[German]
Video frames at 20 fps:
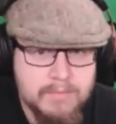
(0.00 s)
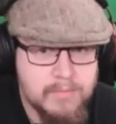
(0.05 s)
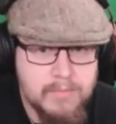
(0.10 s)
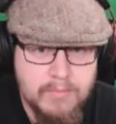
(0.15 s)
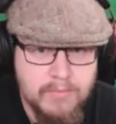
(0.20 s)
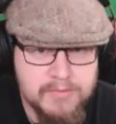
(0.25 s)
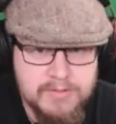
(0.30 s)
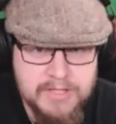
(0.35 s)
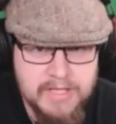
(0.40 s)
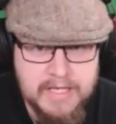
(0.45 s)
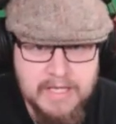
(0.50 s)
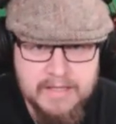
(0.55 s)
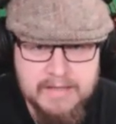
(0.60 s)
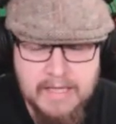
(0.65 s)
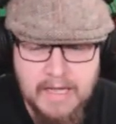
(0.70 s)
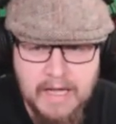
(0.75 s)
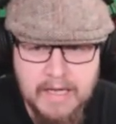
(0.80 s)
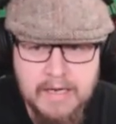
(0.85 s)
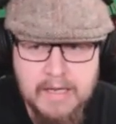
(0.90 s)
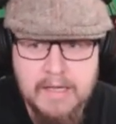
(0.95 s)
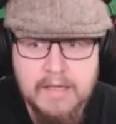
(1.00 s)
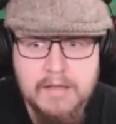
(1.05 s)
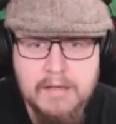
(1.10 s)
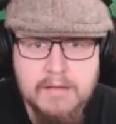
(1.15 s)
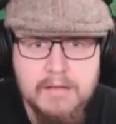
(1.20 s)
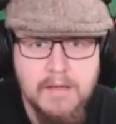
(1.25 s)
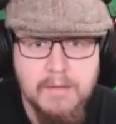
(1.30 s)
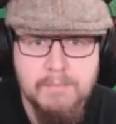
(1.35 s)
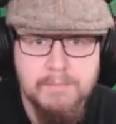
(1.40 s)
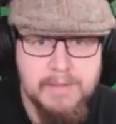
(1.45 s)
Uchi Katana,
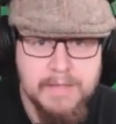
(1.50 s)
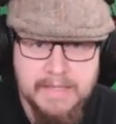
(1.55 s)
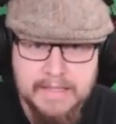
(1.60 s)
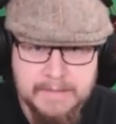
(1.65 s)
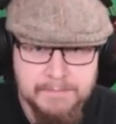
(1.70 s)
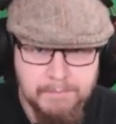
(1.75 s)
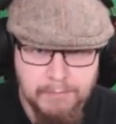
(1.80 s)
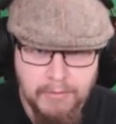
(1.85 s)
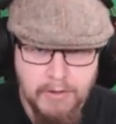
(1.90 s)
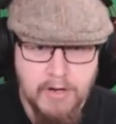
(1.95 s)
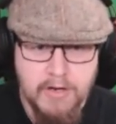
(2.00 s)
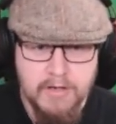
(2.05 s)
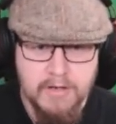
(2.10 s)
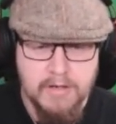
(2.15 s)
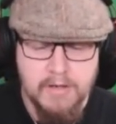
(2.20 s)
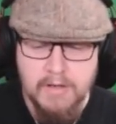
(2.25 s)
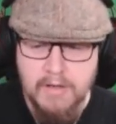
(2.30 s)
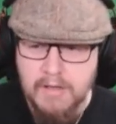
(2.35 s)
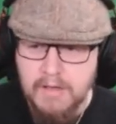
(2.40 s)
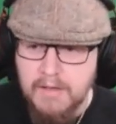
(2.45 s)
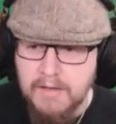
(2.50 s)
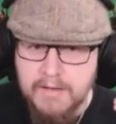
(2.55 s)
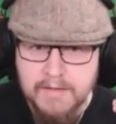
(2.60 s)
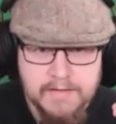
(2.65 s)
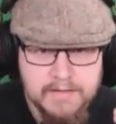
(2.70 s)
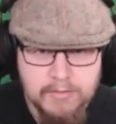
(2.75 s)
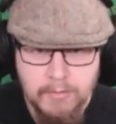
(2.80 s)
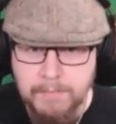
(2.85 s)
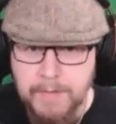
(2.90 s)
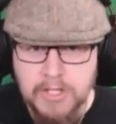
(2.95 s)
Bleedbrock,
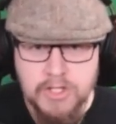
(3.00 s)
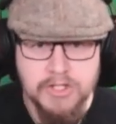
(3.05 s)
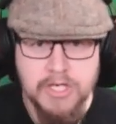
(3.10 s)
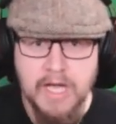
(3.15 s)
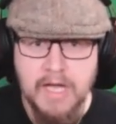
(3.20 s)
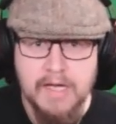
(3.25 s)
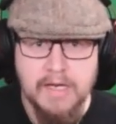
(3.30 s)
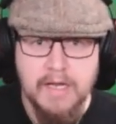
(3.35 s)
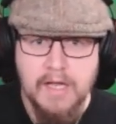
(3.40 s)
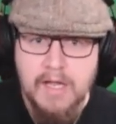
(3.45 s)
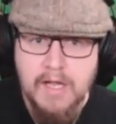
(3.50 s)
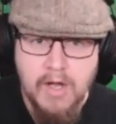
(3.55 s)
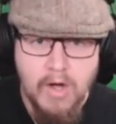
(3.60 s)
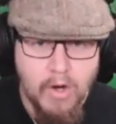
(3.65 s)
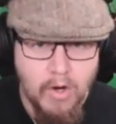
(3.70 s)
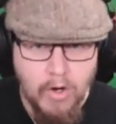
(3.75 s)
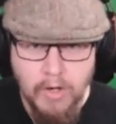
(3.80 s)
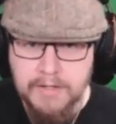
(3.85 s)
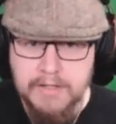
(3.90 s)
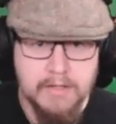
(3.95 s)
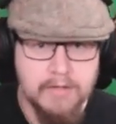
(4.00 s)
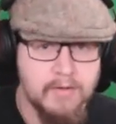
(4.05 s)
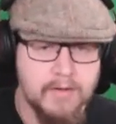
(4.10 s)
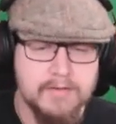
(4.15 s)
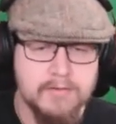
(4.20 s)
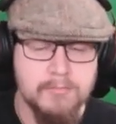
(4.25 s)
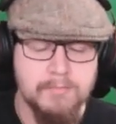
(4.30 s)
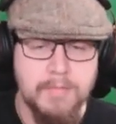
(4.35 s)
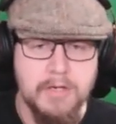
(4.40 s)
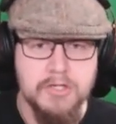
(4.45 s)
super stark, heute noch
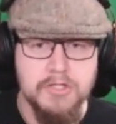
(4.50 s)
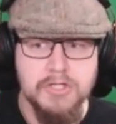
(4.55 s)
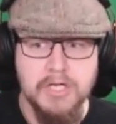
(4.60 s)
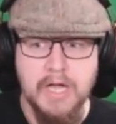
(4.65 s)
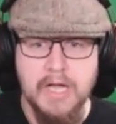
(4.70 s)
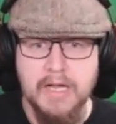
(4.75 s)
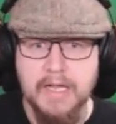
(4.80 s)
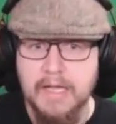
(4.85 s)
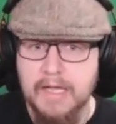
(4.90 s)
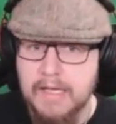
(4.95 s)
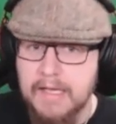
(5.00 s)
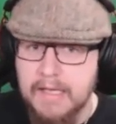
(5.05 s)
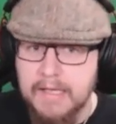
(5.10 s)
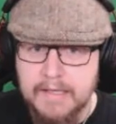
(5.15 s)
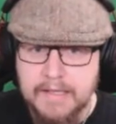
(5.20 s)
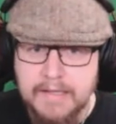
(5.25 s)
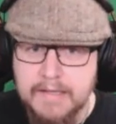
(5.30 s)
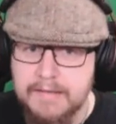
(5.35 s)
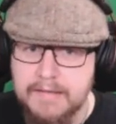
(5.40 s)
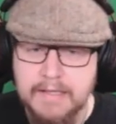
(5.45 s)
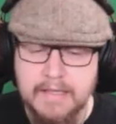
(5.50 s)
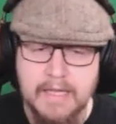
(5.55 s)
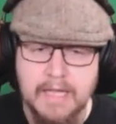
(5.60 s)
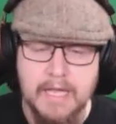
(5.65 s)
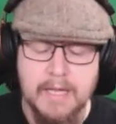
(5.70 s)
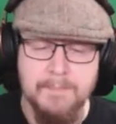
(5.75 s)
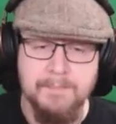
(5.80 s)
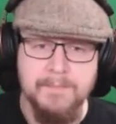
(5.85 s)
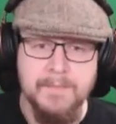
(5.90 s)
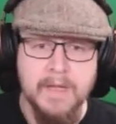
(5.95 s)
super stark. Easy
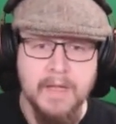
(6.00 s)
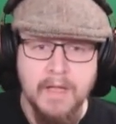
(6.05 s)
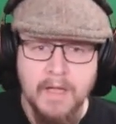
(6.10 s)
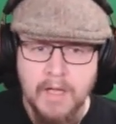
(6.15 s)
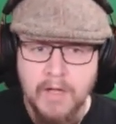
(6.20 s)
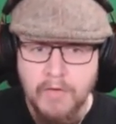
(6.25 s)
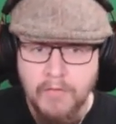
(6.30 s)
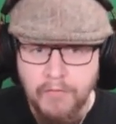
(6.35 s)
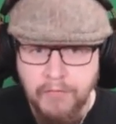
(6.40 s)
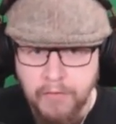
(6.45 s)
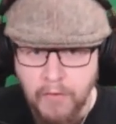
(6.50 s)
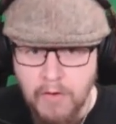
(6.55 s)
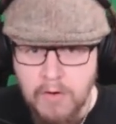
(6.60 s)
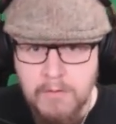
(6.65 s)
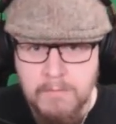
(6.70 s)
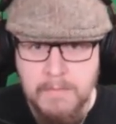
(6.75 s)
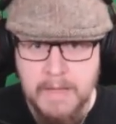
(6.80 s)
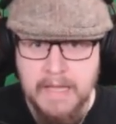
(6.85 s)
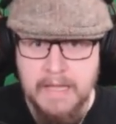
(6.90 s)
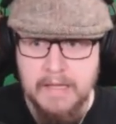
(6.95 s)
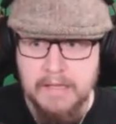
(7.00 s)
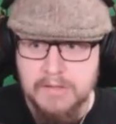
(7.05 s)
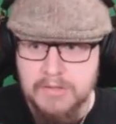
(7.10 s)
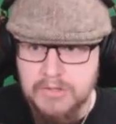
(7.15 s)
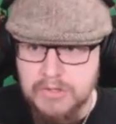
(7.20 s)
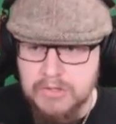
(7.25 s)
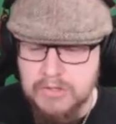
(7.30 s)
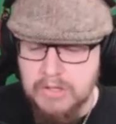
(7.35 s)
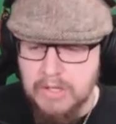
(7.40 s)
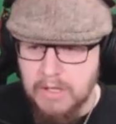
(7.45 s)
Game. Full
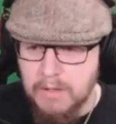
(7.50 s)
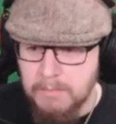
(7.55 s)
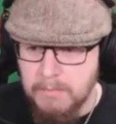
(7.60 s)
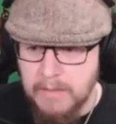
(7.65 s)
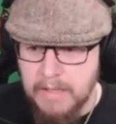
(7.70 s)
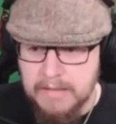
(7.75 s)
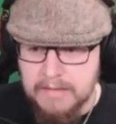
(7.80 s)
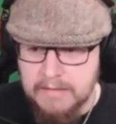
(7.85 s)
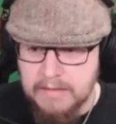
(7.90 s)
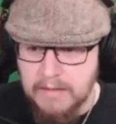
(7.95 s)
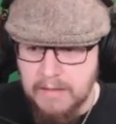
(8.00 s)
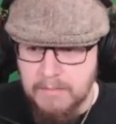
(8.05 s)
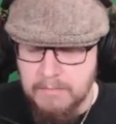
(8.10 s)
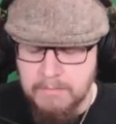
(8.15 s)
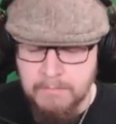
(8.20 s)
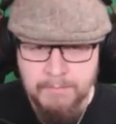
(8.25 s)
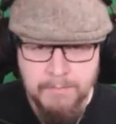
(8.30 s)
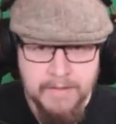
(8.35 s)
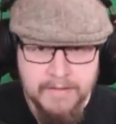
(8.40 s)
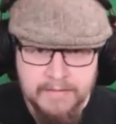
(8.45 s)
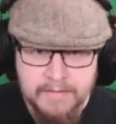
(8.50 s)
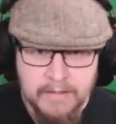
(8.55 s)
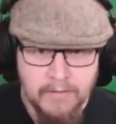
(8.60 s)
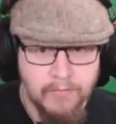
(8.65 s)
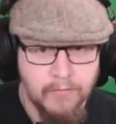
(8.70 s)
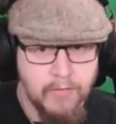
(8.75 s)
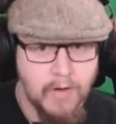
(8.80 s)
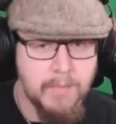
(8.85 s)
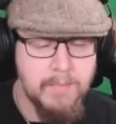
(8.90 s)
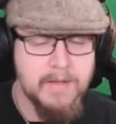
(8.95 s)
Mage mit ein bisschen
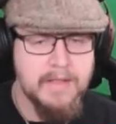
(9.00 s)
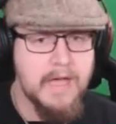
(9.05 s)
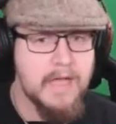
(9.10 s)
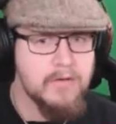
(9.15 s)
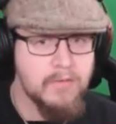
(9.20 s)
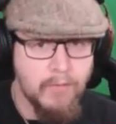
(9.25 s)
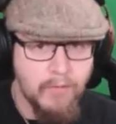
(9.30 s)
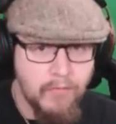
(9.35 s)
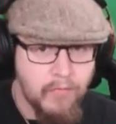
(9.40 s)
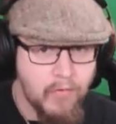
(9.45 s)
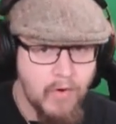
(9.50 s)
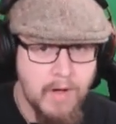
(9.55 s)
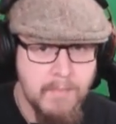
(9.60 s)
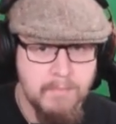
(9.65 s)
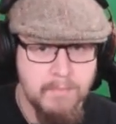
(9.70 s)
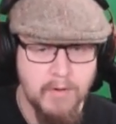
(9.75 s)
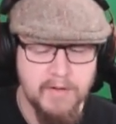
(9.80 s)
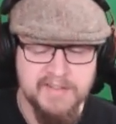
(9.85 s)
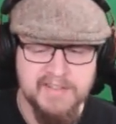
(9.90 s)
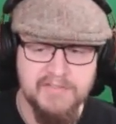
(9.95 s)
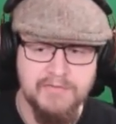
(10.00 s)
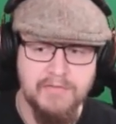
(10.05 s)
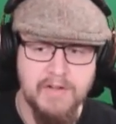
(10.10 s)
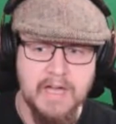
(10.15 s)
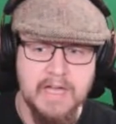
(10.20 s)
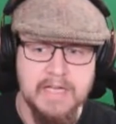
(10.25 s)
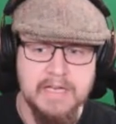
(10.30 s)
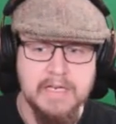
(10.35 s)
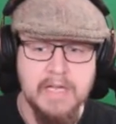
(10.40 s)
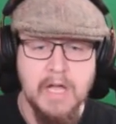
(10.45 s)
Vorbereitung vorm
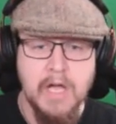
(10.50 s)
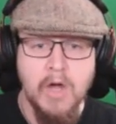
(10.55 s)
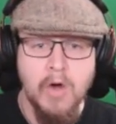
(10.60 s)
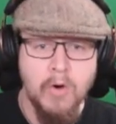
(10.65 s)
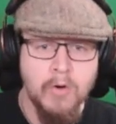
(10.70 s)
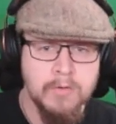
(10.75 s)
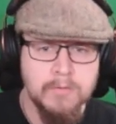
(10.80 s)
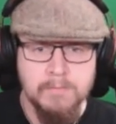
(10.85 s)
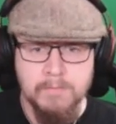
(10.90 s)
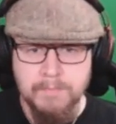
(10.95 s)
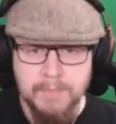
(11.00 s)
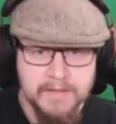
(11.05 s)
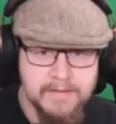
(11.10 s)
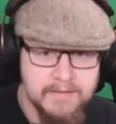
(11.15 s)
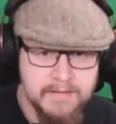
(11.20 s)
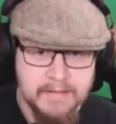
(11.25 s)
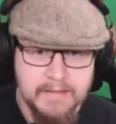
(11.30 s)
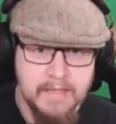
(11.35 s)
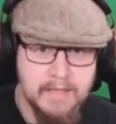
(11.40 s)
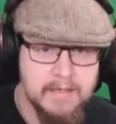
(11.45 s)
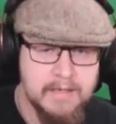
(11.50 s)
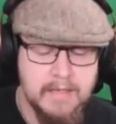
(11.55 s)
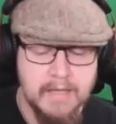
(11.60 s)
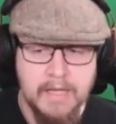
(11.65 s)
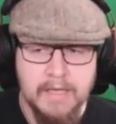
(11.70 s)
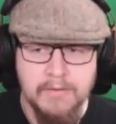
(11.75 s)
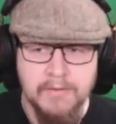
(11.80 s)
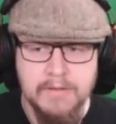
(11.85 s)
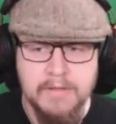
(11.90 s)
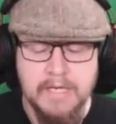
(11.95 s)
Bossfight und ein bisschen
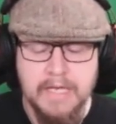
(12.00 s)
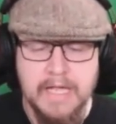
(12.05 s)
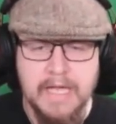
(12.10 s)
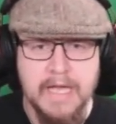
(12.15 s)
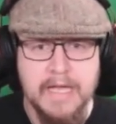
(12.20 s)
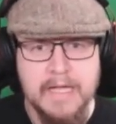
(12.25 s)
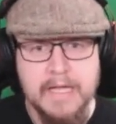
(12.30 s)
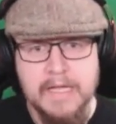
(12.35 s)
hin und her